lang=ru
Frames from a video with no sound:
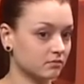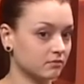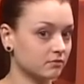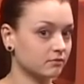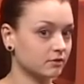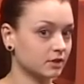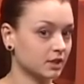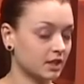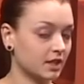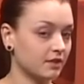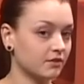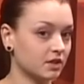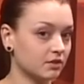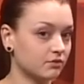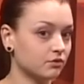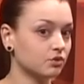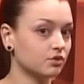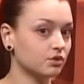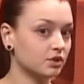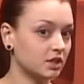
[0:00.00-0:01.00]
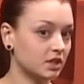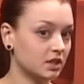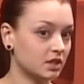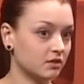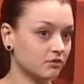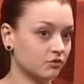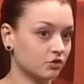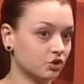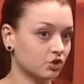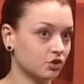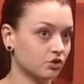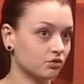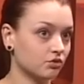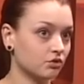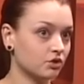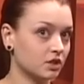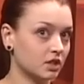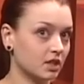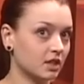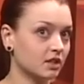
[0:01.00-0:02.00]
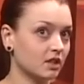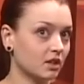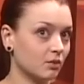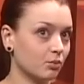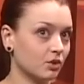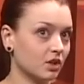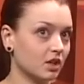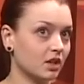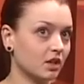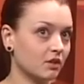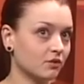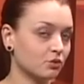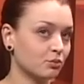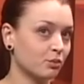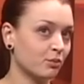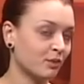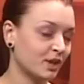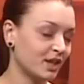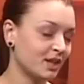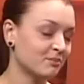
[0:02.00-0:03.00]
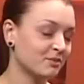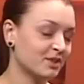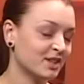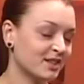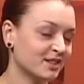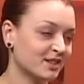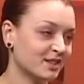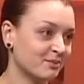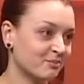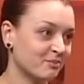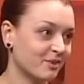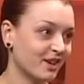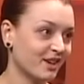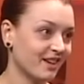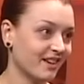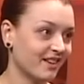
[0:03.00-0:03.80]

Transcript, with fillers: скорее всего, он действующий. То есть, я так полагаю, вот по моим данным,